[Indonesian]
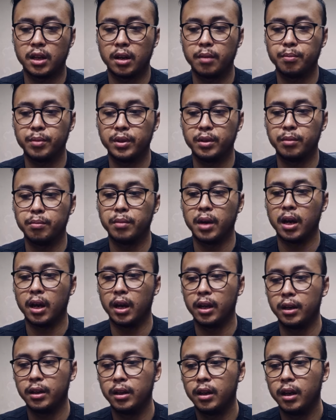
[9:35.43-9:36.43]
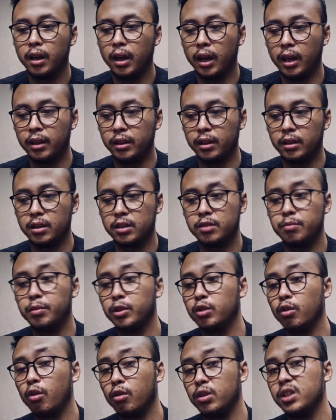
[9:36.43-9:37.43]
cara penyembahan entitas
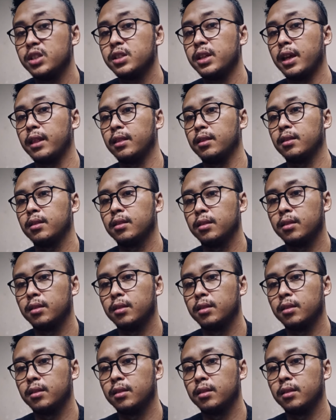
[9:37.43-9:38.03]
mitologi set.